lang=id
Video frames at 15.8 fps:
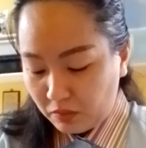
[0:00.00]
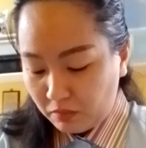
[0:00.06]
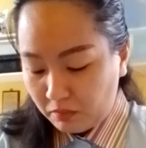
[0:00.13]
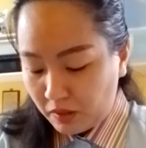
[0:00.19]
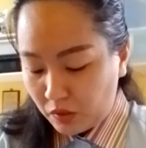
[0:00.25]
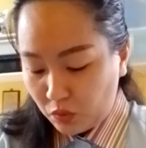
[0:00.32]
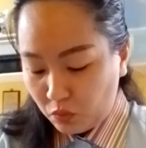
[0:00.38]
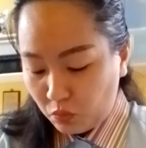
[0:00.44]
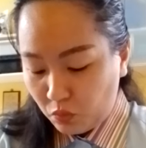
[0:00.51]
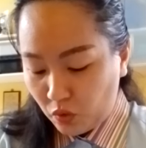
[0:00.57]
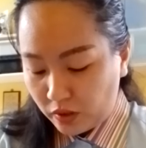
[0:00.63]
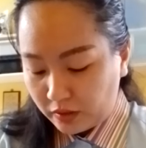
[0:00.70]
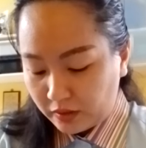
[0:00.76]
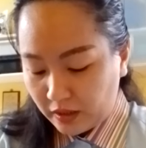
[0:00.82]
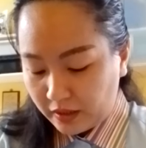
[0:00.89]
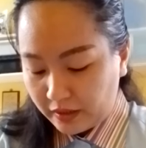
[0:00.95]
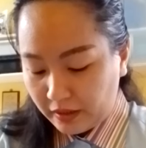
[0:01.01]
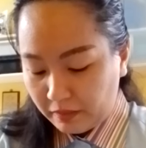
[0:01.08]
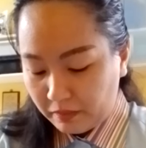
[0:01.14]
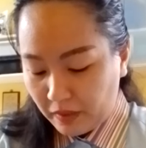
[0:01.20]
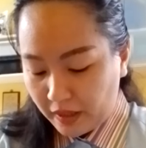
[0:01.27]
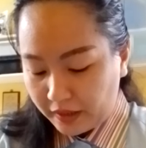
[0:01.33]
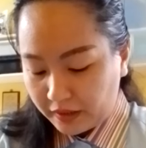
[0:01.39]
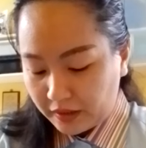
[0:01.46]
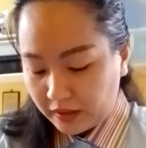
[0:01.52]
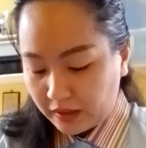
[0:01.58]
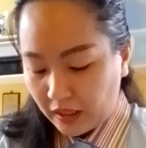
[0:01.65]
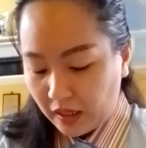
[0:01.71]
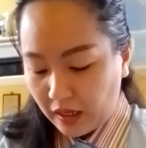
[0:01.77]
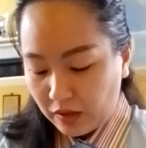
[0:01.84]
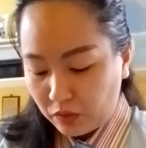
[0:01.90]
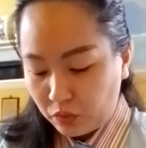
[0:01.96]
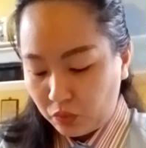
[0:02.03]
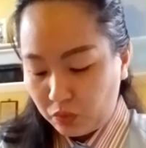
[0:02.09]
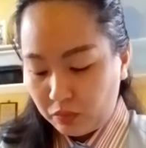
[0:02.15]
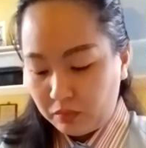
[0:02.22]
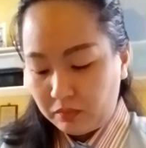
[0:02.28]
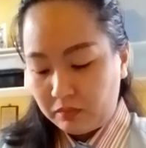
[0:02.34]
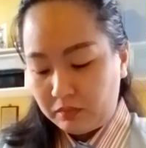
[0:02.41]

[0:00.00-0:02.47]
menubuatkan yang baik tentang aku,